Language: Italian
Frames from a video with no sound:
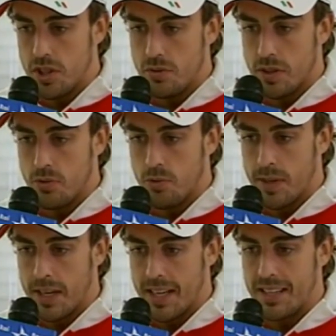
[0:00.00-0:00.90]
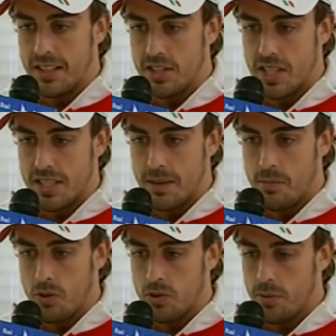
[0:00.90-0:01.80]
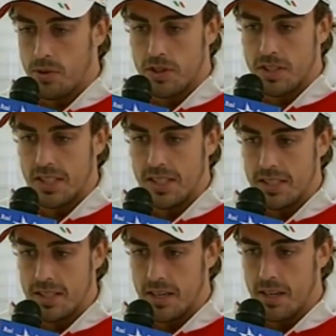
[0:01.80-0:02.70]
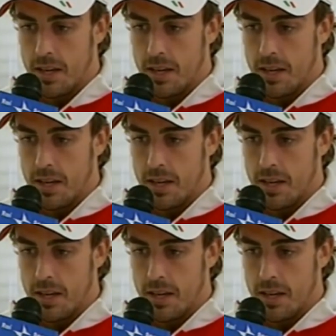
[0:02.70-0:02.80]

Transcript: una curva anche in discesa molto veloce a sinistra,